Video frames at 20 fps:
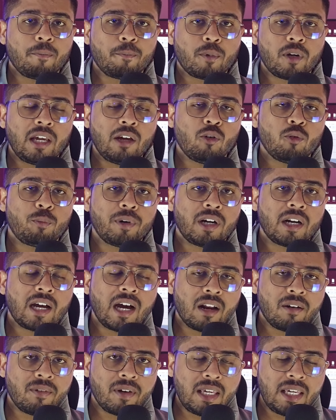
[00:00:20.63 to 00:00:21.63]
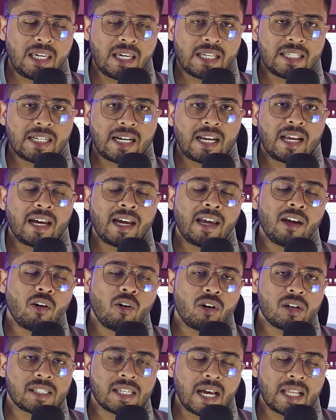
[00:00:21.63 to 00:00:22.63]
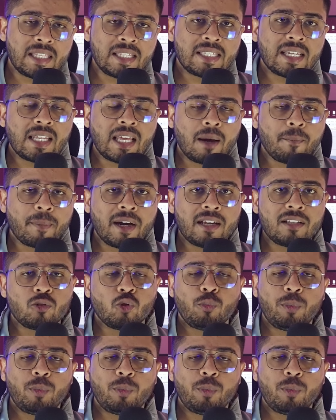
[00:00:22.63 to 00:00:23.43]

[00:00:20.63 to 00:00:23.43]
आपके ऊपर कार्रवाई किया जा रहा है और साथ ही साथ आपका